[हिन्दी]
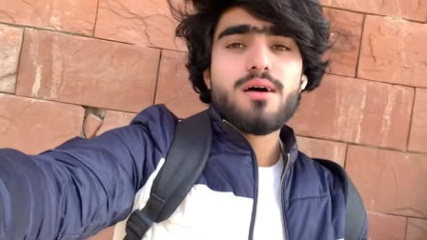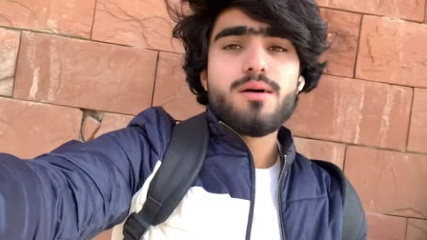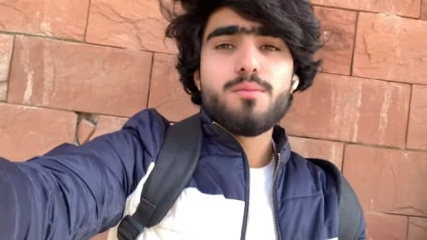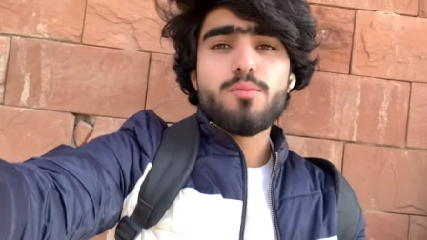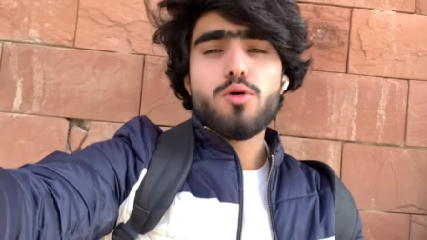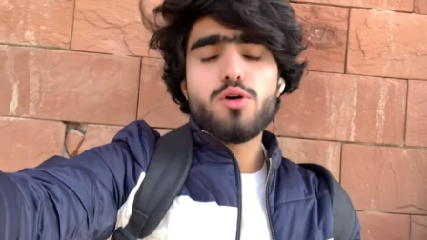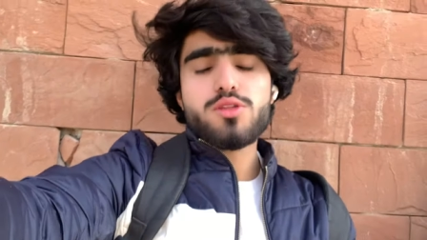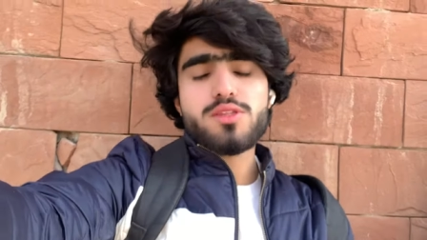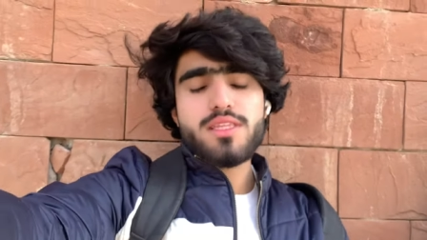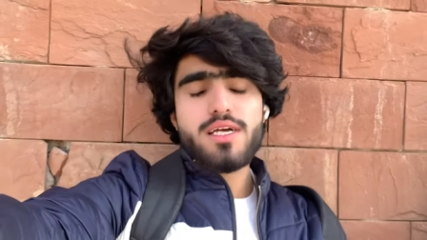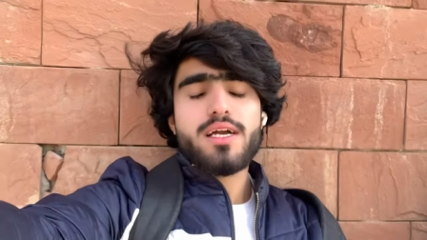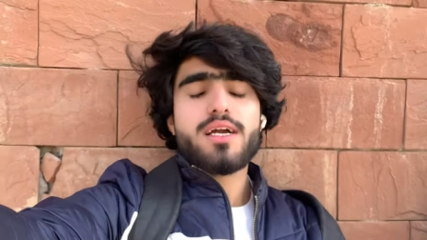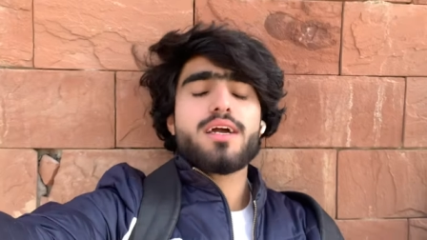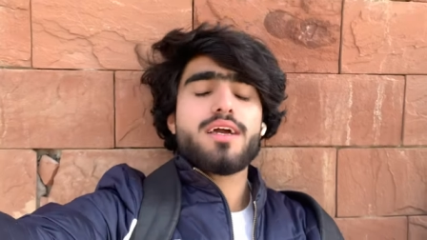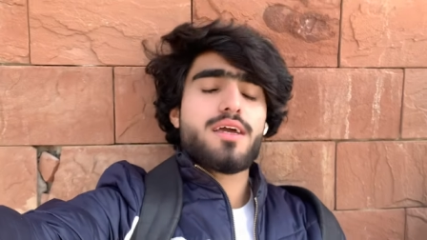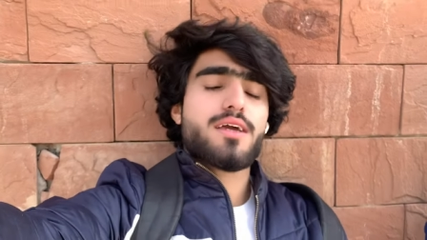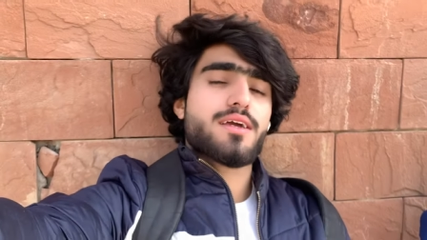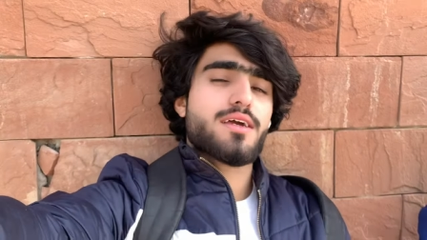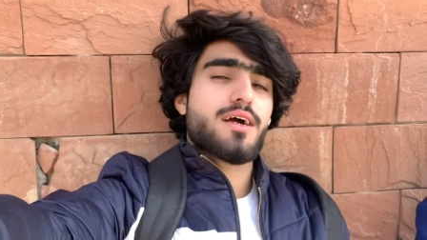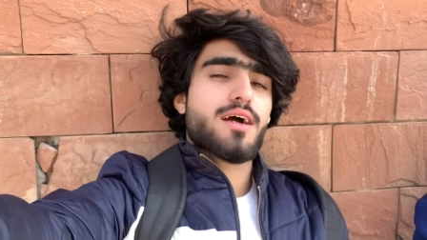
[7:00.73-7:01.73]
बहुत तक गए
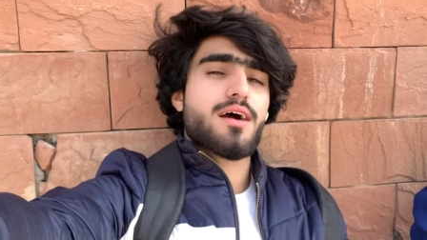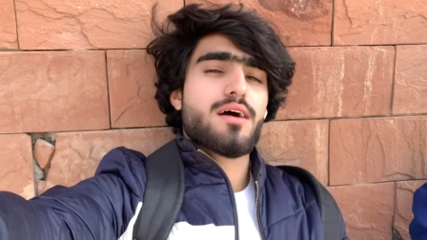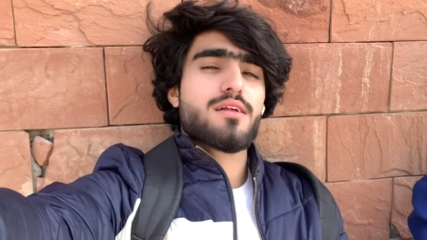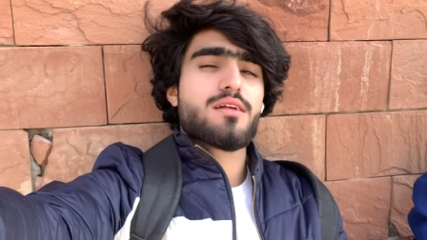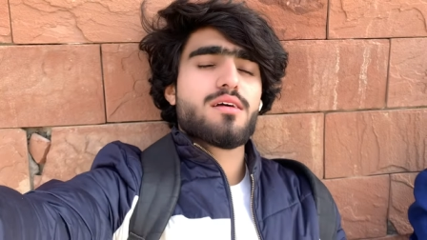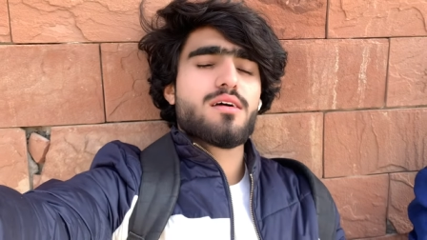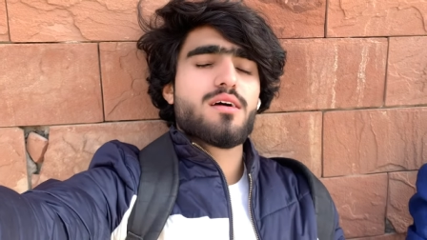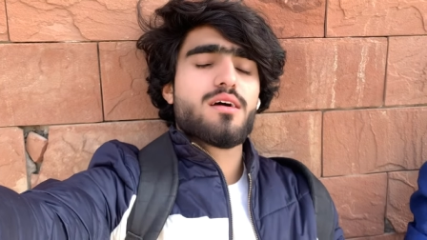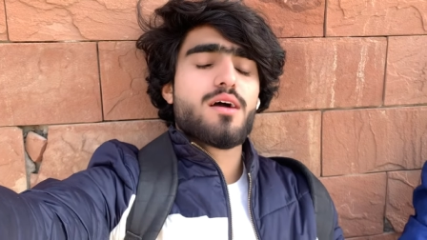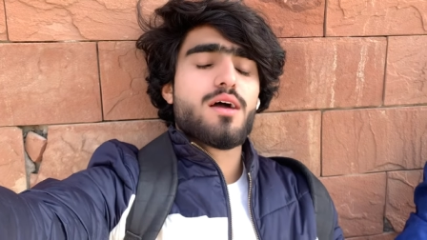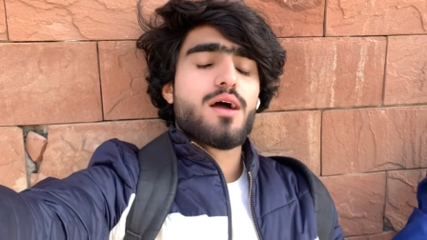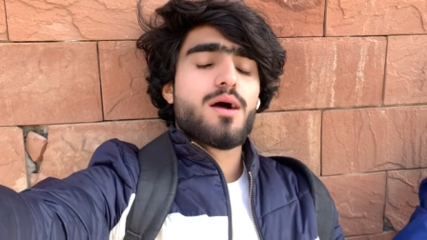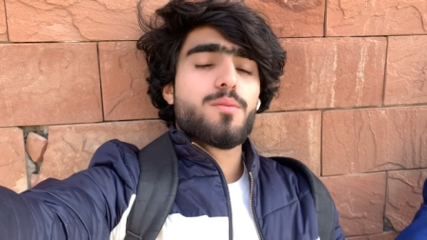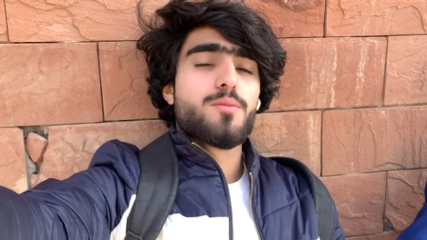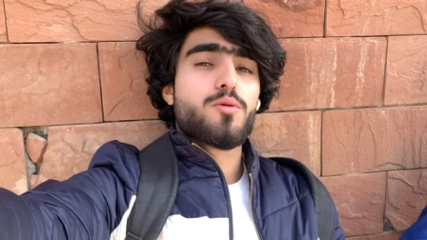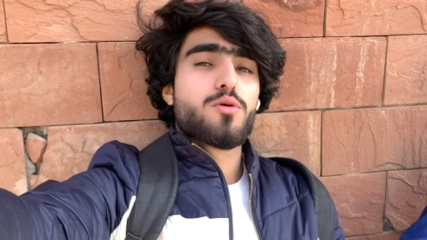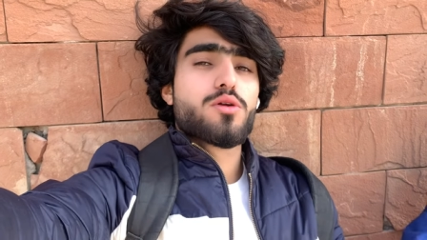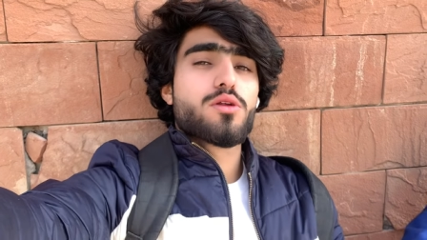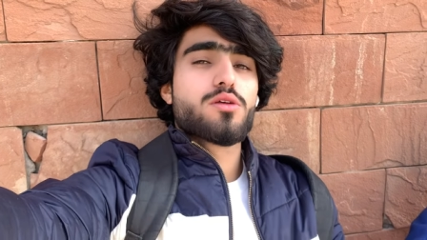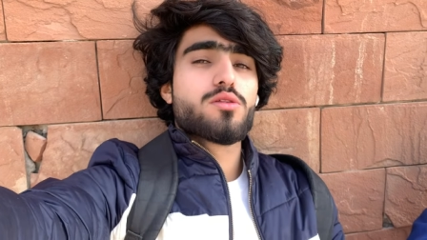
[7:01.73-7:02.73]
हैं यार
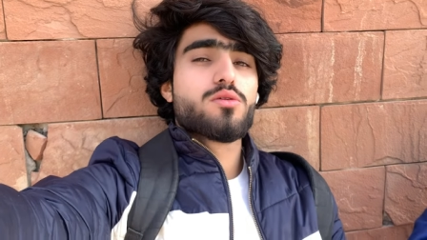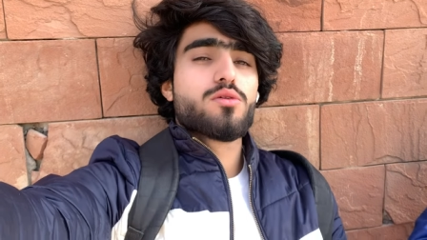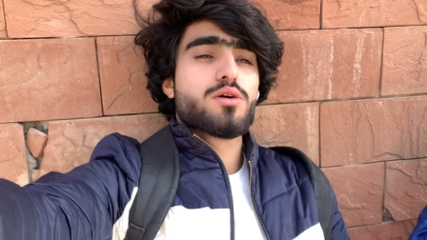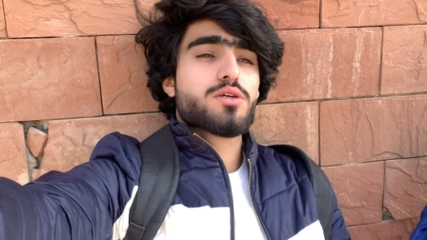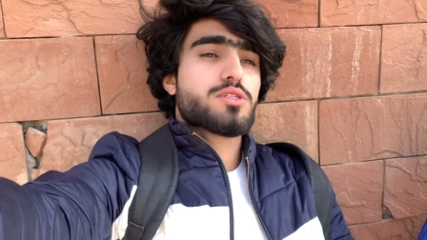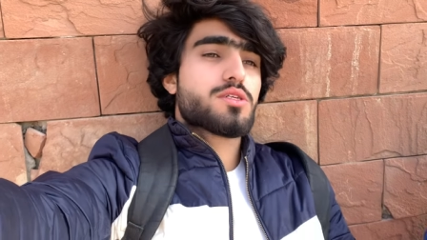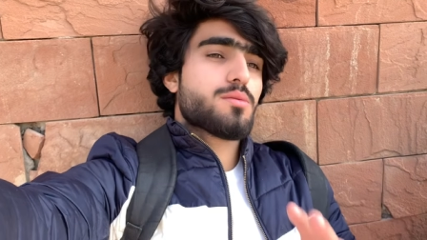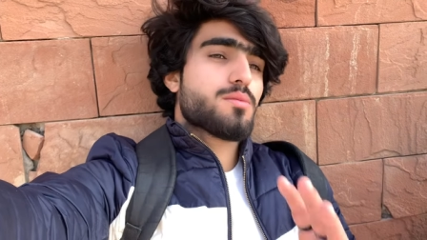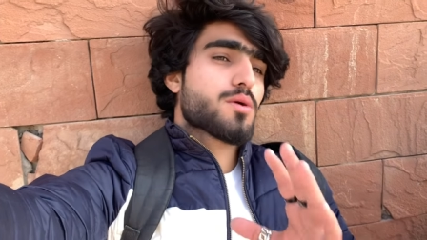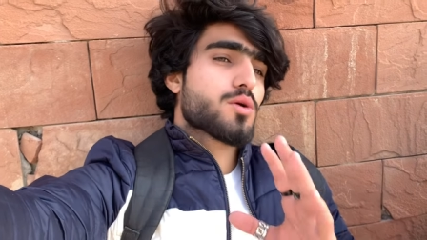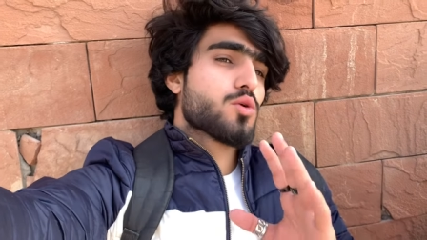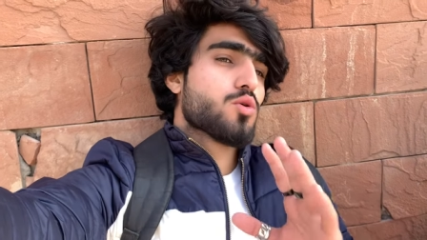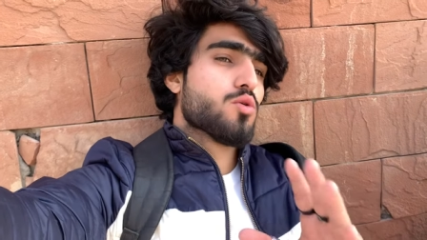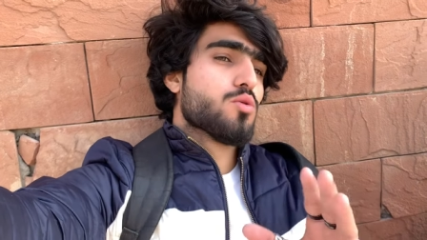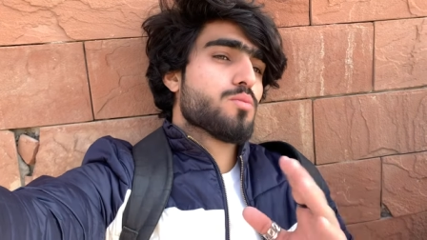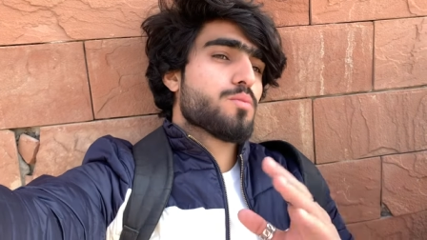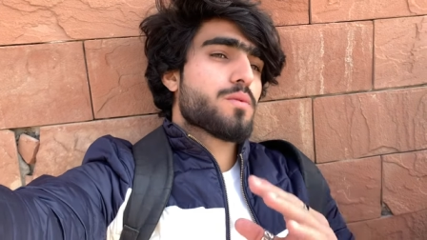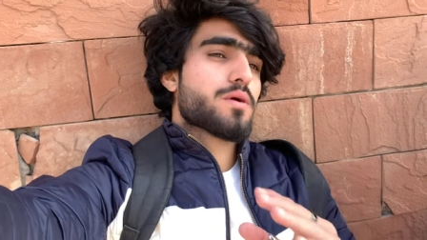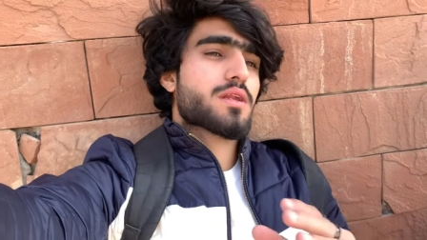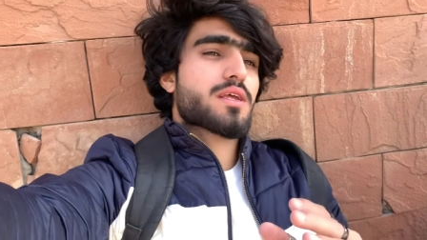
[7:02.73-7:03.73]
पूरी यूनिवर्सिटी में
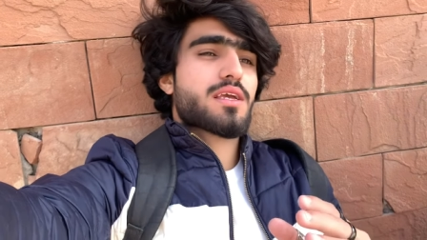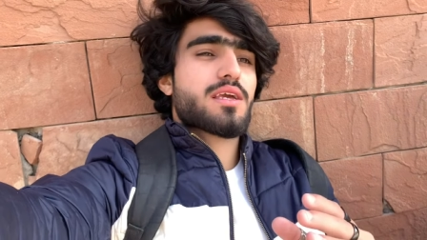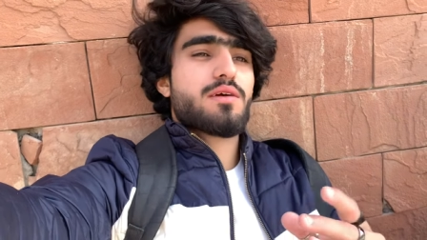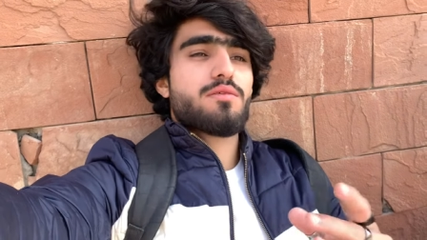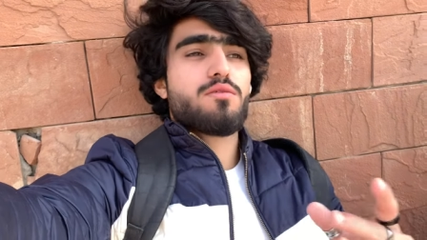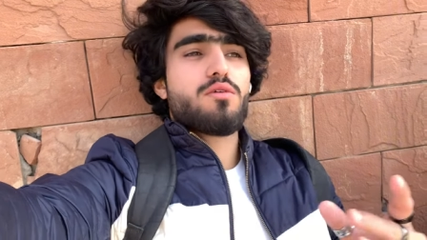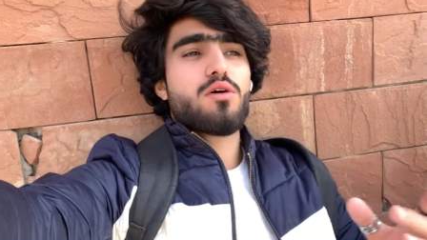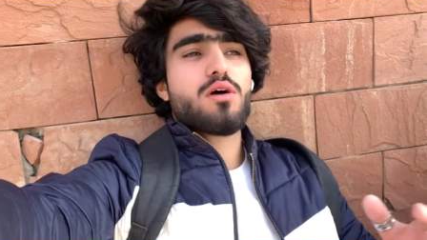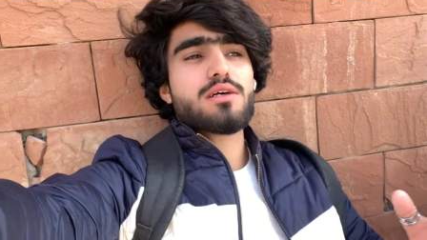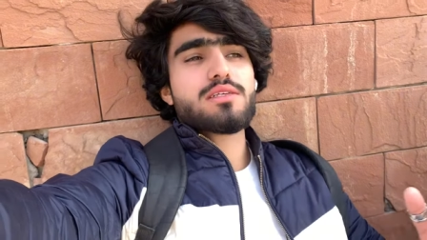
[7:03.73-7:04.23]
घूम फिर के वो